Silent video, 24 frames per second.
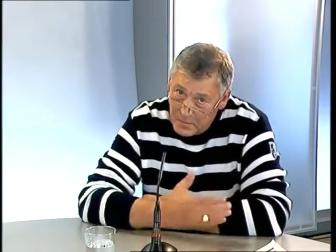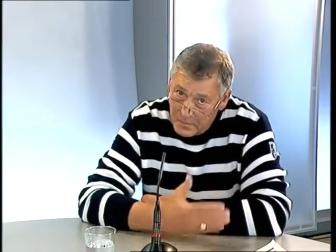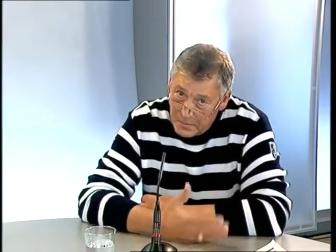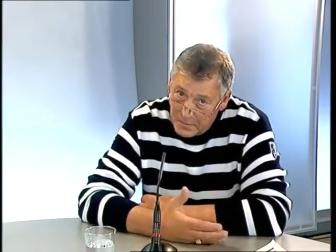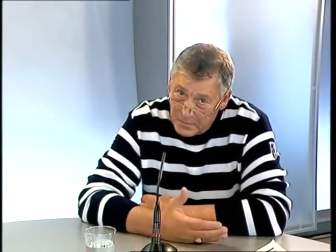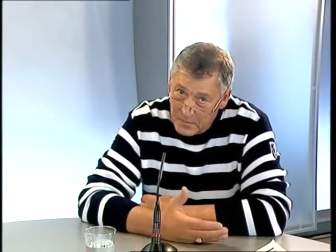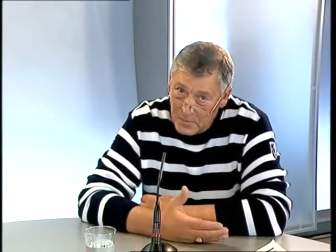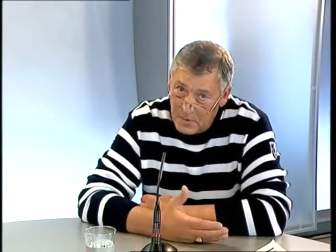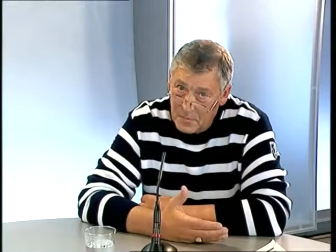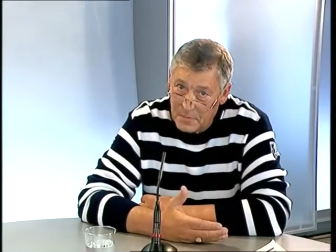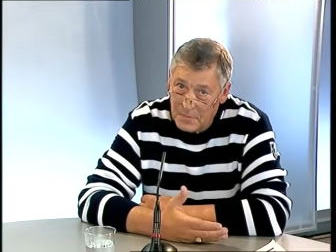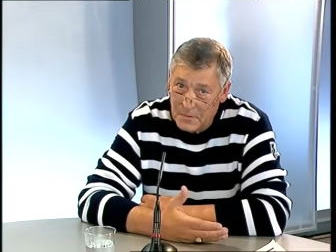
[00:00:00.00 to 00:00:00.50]

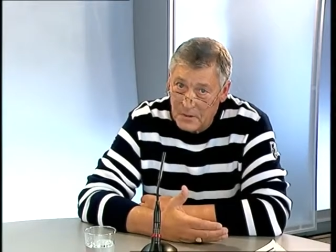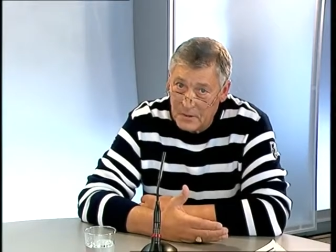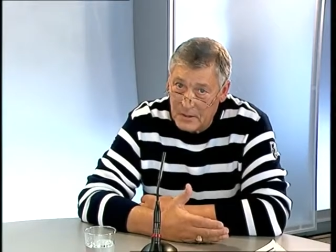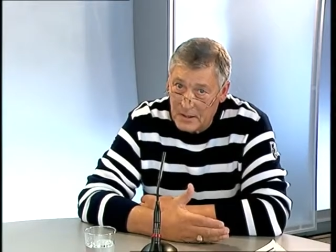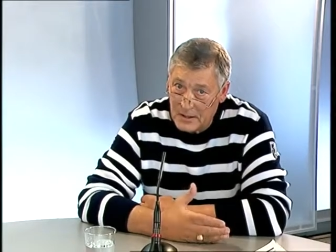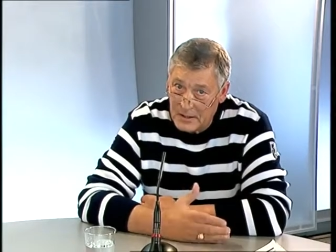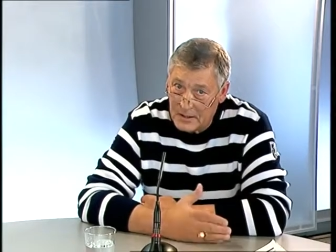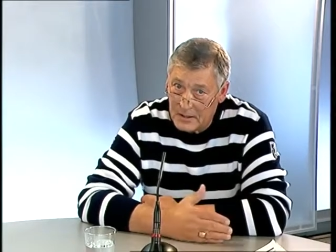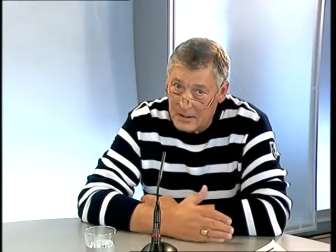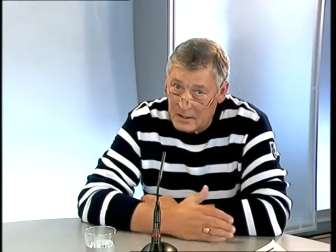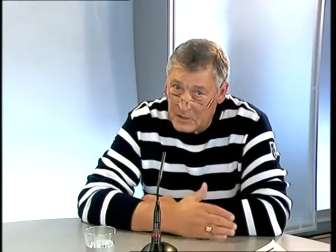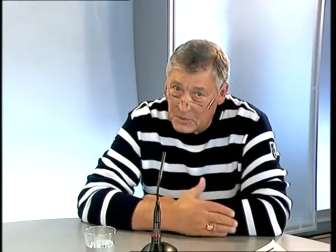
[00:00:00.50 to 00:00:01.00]

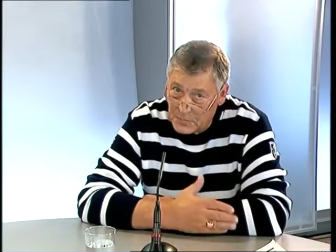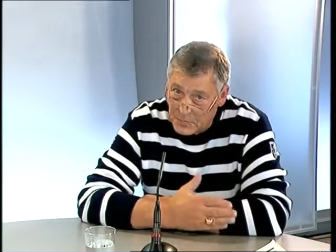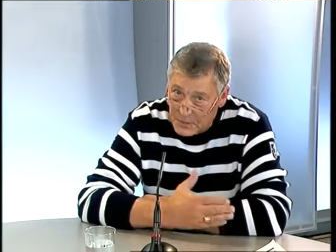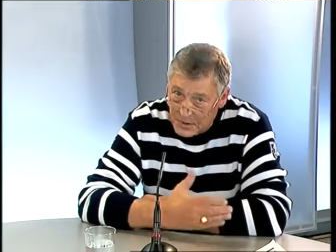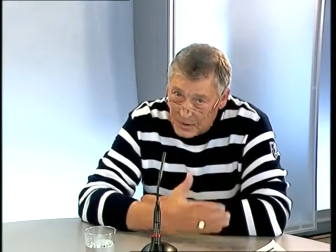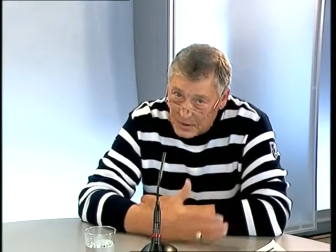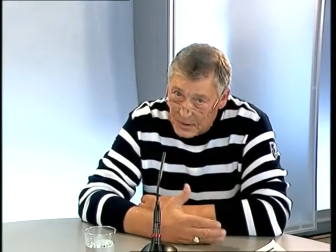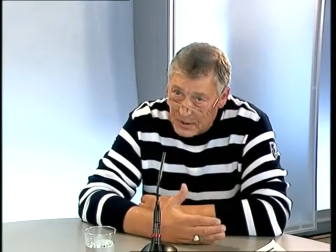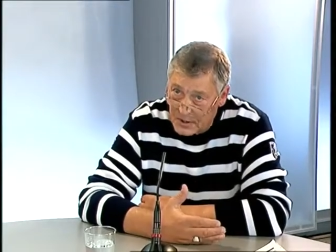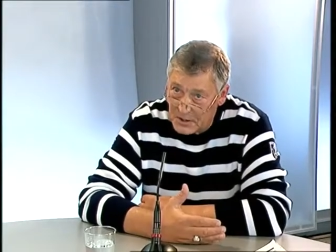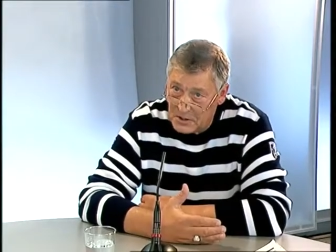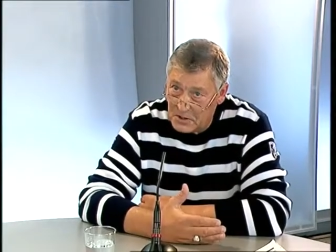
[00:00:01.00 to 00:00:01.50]
неполадки с
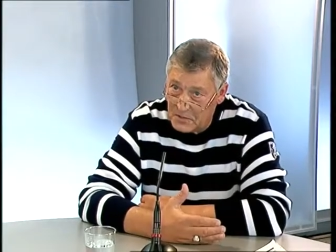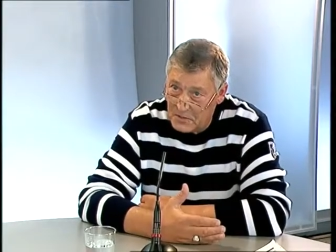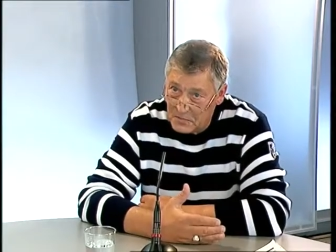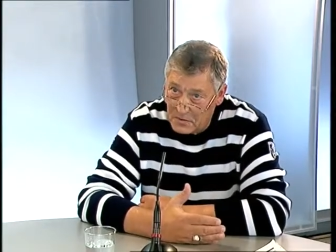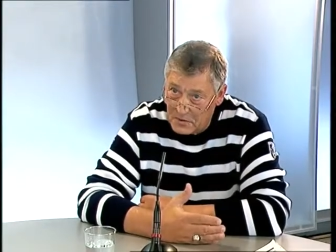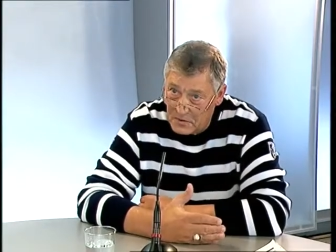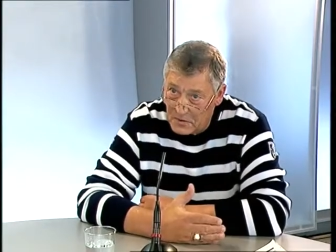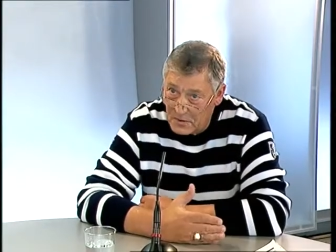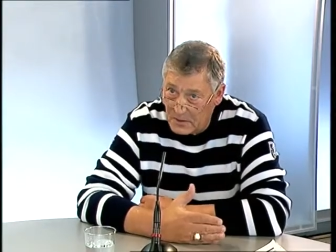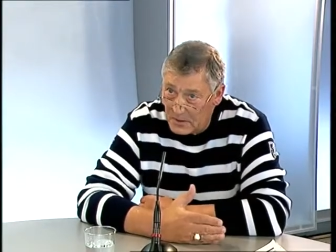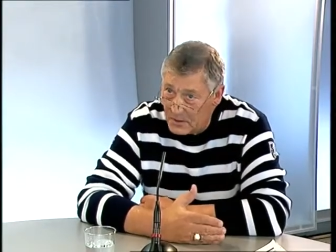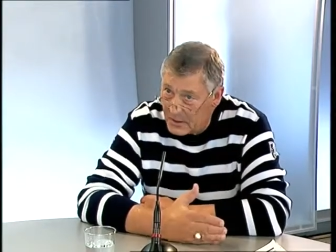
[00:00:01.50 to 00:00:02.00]
подачей
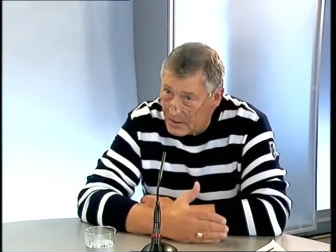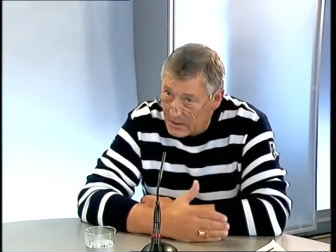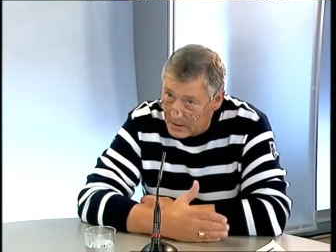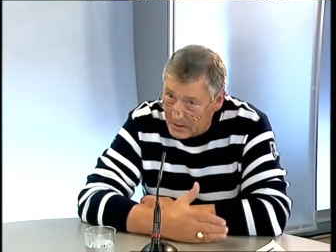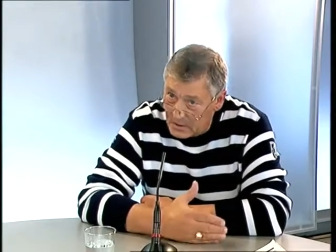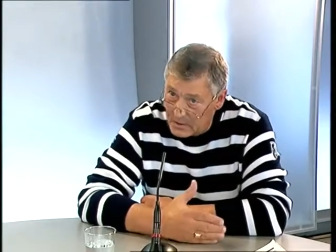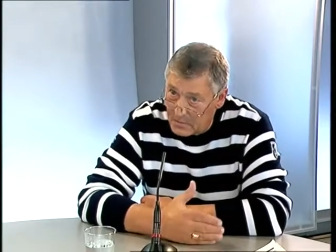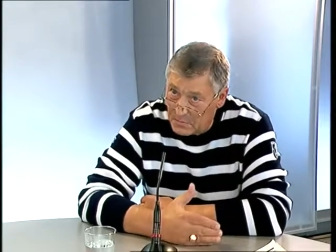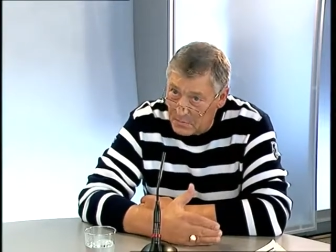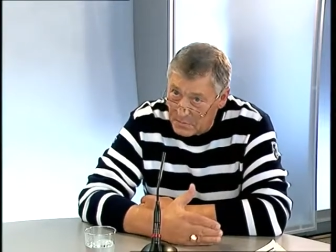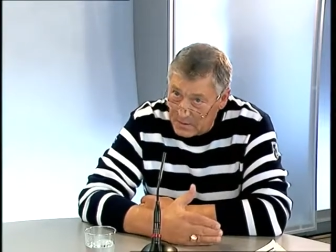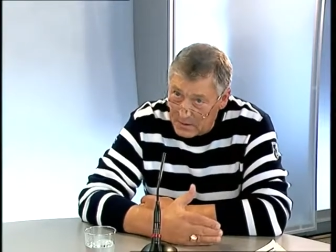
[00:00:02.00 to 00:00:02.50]
воды
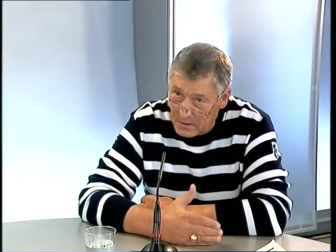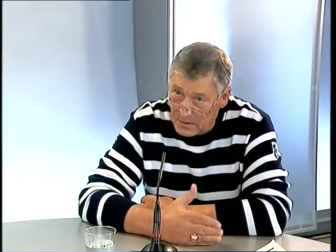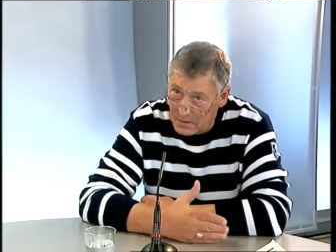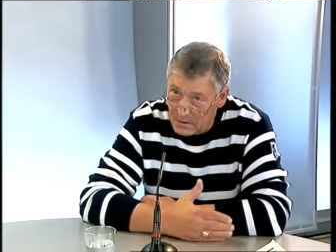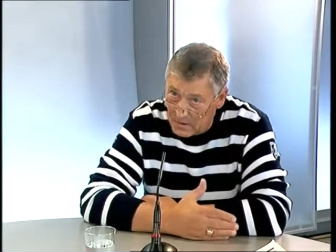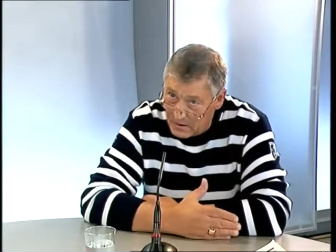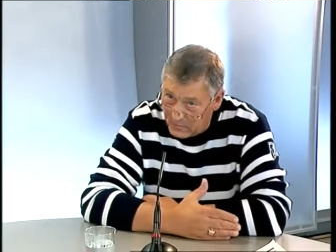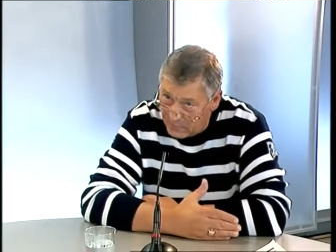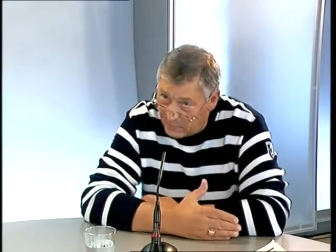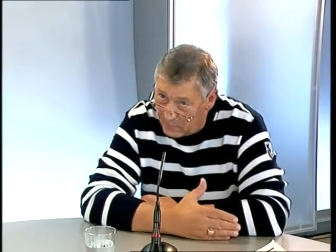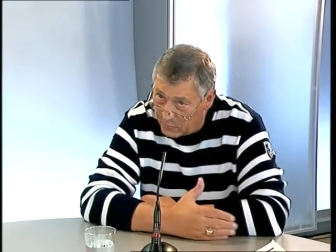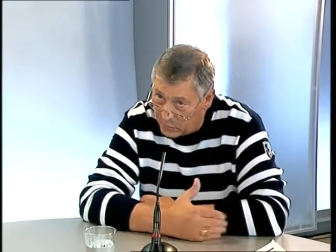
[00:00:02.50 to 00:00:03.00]
где-то были
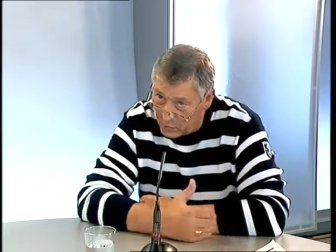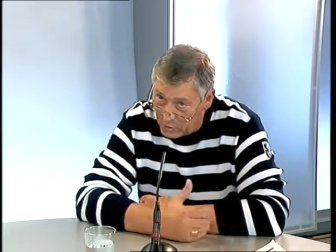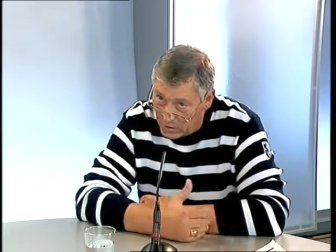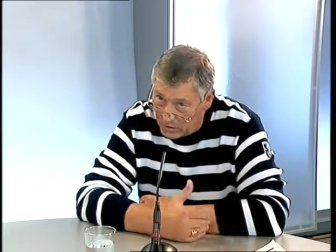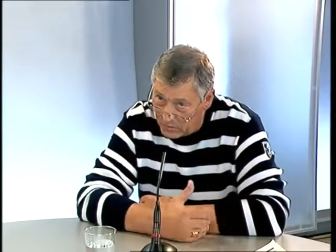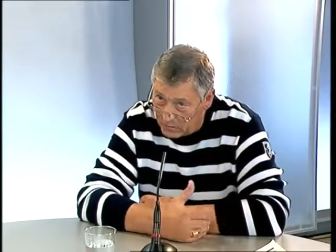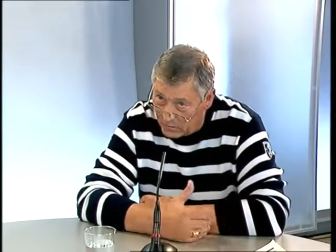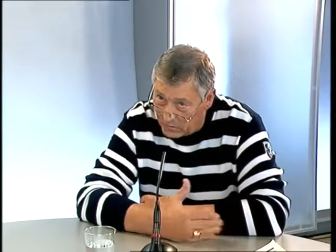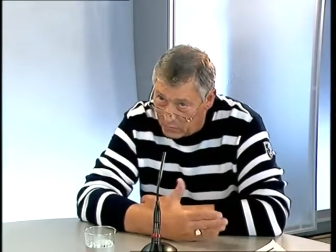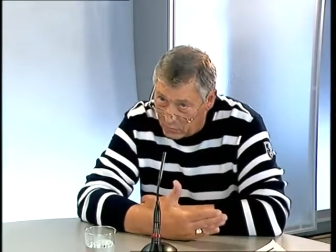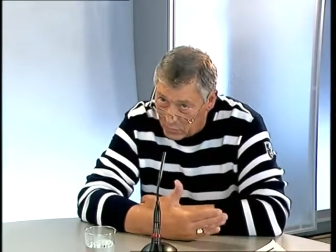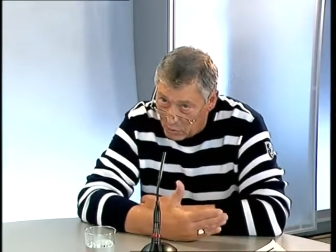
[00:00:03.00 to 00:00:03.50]
на вводе
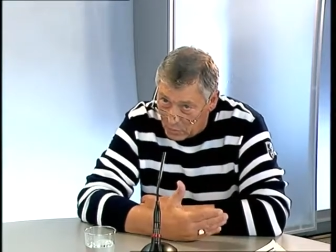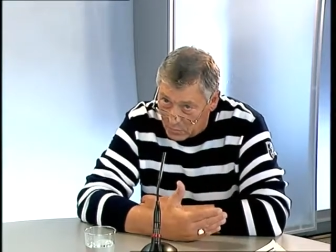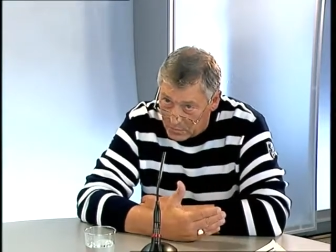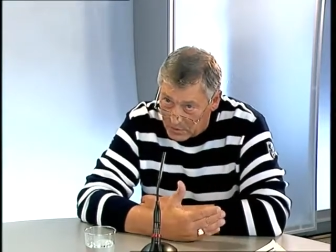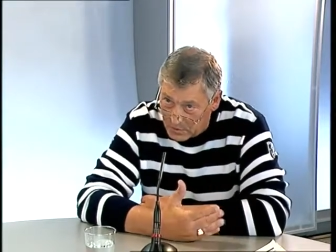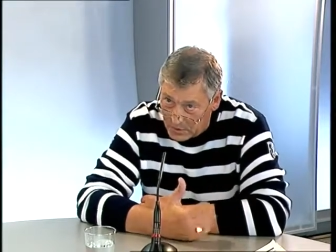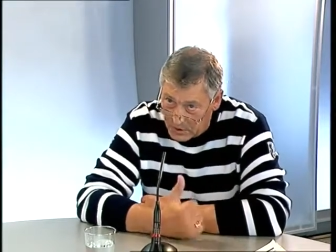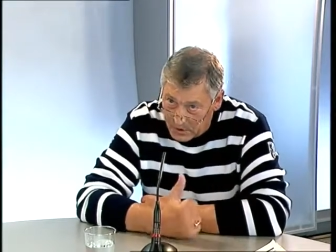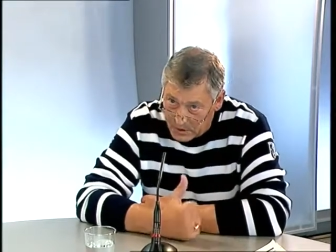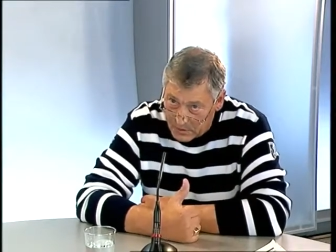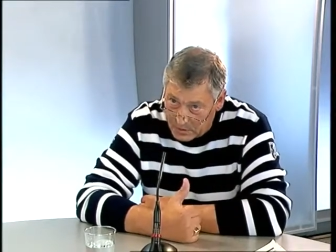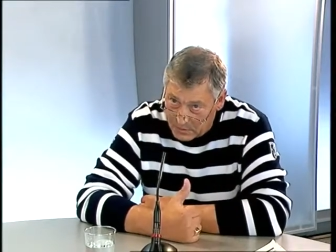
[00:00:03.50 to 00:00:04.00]
в дом,
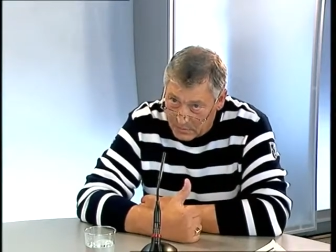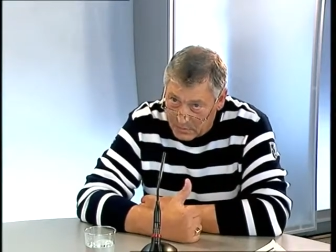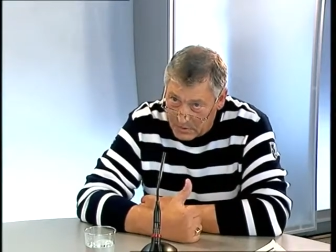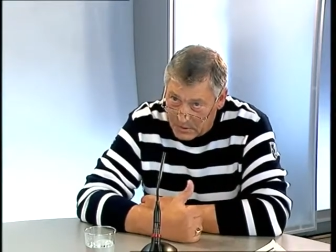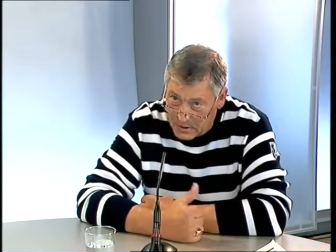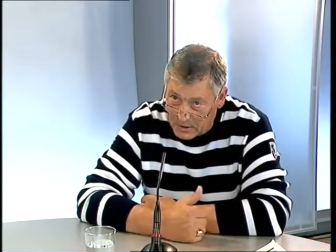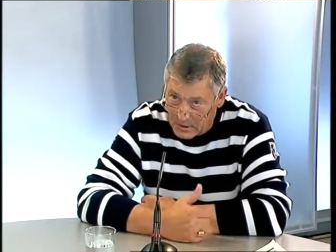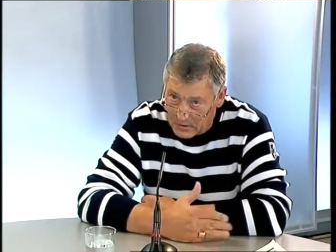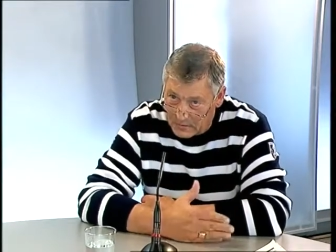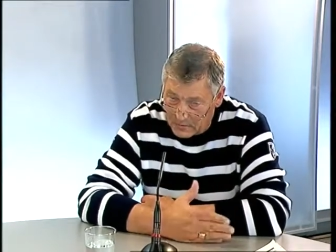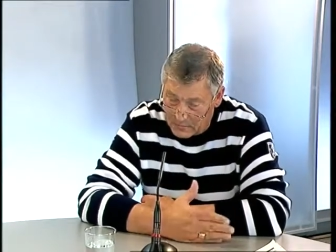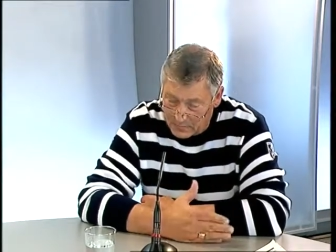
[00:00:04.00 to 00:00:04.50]
скажем
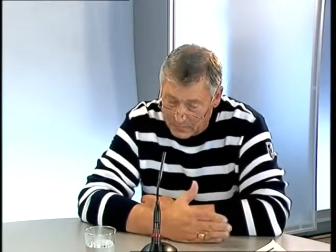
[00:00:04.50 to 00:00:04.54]
так.